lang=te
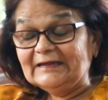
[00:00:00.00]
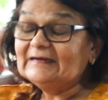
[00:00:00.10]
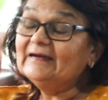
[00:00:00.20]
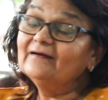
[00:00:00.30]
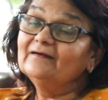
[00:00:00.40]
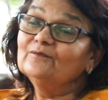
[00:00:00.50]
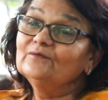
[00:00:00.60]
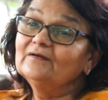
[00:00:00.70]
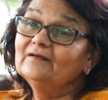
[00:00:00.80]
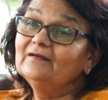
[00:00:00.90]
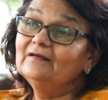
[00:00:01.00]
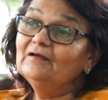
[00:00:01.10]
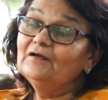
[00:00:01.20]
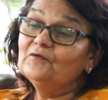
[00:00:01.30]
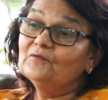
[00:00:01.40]
ఎట్లా అనుకునే
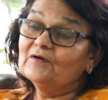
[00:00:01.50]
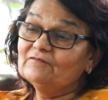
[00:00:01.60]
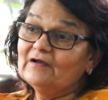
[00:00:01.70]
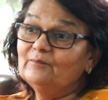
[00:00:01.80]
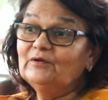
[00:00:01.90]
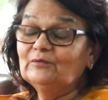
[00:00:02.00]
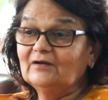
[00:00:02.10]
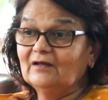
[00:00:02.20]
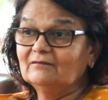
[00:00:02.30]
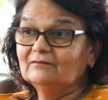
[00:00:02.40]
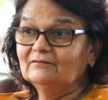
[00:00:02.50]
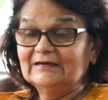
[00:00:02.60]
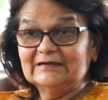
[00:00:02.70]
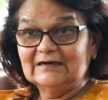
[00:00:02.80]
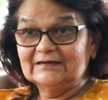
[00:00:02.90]
ఒక ఫ్యామిలీ ఉన్నారు
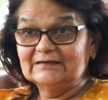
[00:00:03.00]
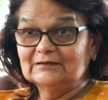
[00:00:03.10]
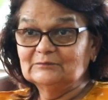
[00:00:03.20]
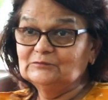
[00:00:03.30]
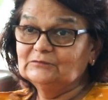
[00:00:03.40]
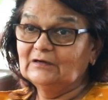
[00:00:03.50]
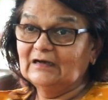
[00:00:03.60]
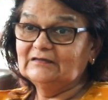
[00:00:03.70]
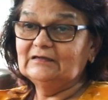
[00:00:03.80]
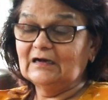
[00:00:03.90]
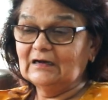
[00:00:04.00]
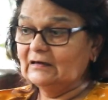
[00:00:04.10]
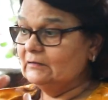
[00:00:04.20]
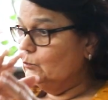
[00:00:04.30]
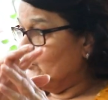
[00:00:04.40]
వాళ్ళకి అడిగినాము అది
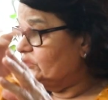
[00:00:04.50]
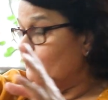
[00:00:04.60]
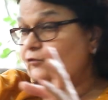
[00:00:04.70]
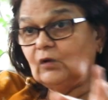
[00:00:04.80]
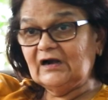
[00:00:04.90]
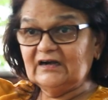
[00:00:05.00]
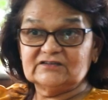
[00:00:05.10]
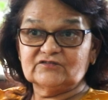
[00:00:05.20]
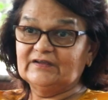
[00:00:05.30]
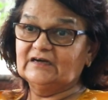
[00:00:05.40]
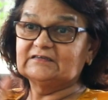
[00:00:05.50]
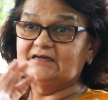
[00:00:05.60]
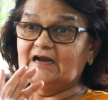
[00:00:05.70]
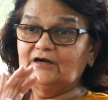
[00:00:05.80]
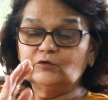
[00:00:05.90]
మొత్తం ఫోర్ హండ్రెడ్ స్క్వేర్
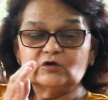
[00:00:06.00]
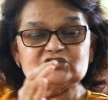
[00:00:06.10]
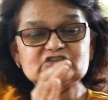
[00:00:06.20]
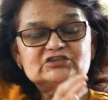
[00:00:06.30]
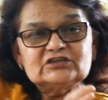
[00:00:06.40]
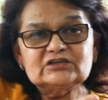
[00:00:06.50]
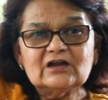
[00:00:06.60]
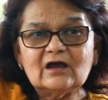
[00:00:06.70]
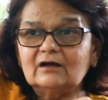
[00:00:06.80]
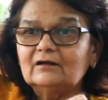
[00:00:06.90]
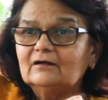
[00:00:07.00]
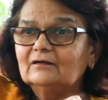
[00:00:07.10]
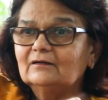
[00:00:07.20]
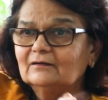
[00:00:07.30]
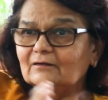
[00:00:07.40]
యార్డ్స్ ల్యాండ్ ఒక చిన్న
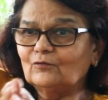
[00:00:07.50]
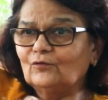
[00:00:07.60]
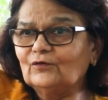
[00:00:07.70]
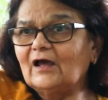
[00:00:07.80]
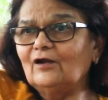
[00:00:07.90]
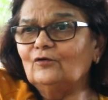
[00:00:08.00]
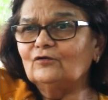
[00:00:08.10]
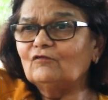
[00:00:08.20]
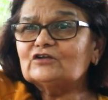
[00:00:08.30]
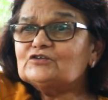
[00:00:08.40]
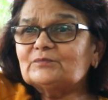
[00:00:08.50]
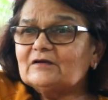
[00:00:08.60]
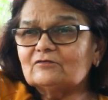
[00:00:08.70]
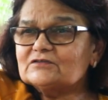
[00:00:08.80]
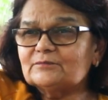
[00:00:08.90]
కోనాలో
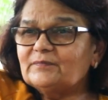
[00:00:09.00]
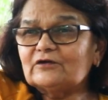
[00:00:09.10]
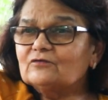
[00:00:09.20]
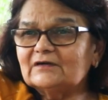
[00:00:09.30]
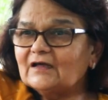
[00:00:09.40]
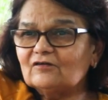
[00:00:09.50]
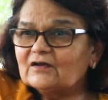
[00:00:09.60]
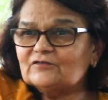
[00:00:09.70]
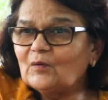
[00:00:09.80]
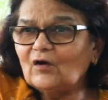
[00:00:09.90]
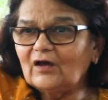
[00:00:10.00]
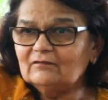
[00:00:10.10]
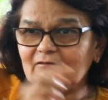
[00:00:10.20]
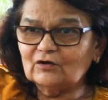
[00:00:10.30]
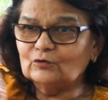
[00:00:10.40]
వాచ్మెన్ కోసం పెట్టుకుంటారు ఒక
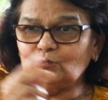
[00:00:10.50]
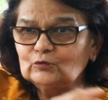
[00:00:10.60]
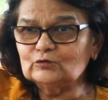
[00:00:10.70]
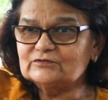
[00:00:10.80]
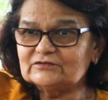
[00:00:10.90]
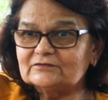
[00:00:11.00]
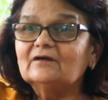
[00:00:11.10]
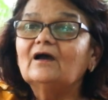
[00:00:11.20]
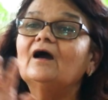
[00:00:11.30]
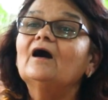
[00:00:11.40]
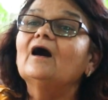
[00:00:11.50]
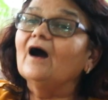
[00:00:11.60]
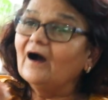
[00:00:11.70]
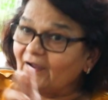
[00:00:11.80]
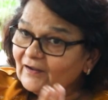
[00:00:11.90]
స్మాల్ ఒక టూ రూమ్స్
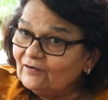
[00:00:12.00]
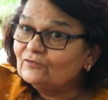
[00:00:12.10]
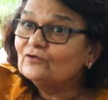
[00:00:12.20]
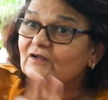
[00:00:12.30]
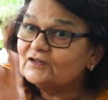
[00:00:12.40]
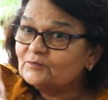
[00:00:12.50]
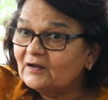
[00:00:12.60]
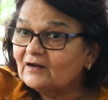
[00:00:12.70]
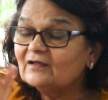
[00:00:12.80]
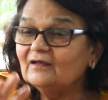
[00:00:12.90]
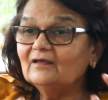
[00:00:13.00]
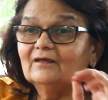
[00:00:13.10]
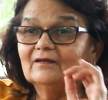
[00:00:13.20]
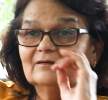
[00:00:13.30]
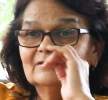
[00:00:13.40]
ఆ ఇల్లు దొరికింది మనకి
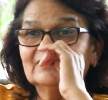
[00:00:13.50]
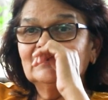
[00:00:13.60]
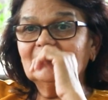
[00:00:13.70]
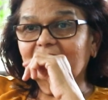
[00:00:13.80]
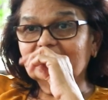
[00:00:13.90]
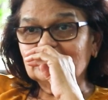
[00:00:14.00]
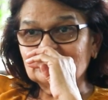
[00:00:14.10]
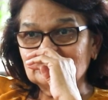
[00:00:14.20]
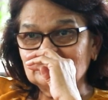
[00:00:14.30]
కిరాకి